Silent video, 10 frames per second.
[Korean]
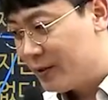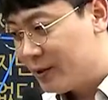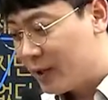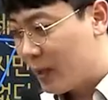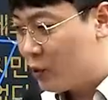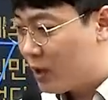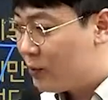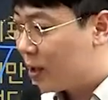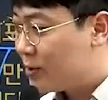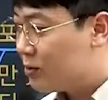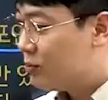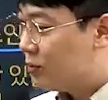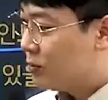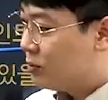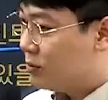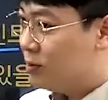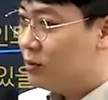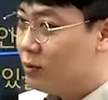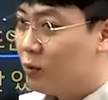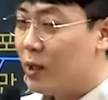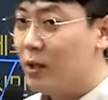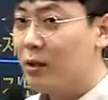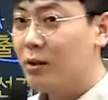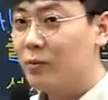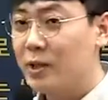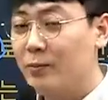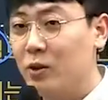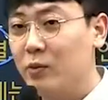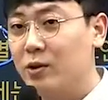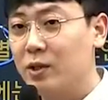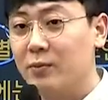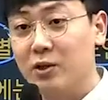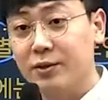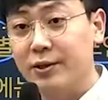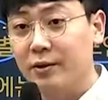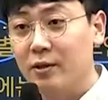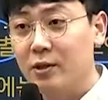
근데 감독관이 와가지고 이, 이거 왜 삼 번 왜 정답을 찍었어요?